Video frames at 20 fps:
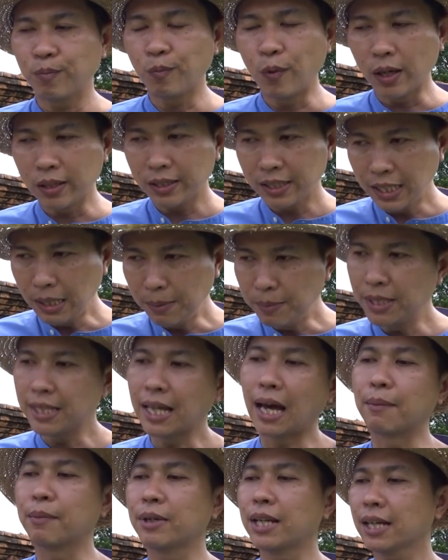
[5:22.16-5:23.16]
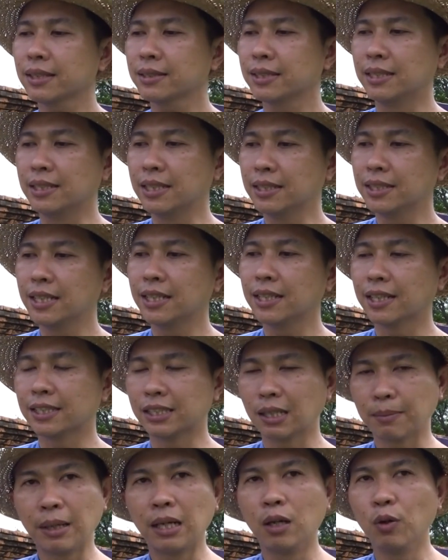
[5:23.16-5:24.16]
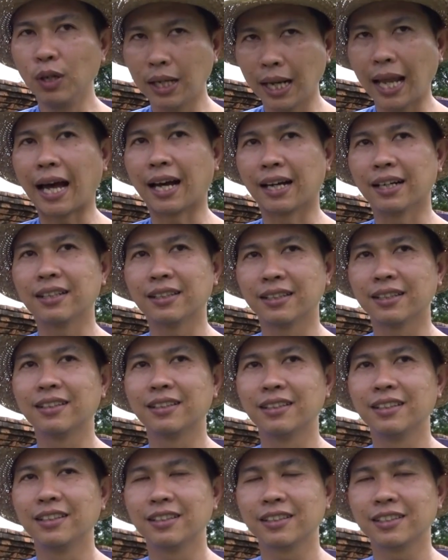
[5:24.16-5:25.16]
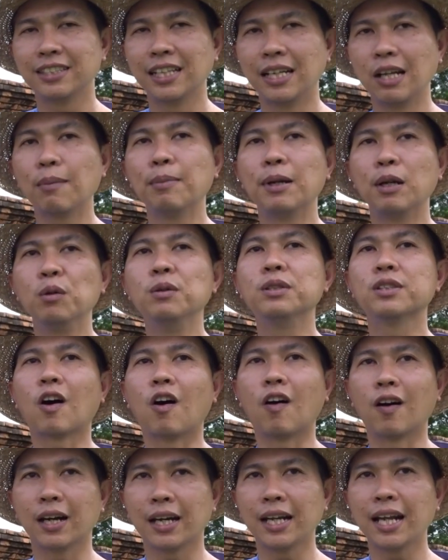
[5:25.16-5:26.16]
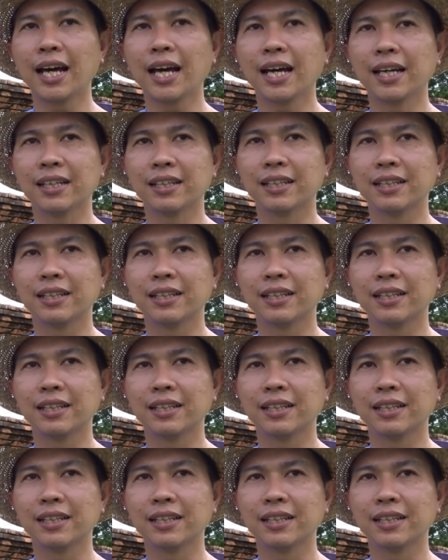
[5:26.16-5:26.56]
ว่าที่มีฐานพระทักษิณจริงๆจะเป็นรุ่นหลังจะเรียกเป็นรุ่นสองก็ได้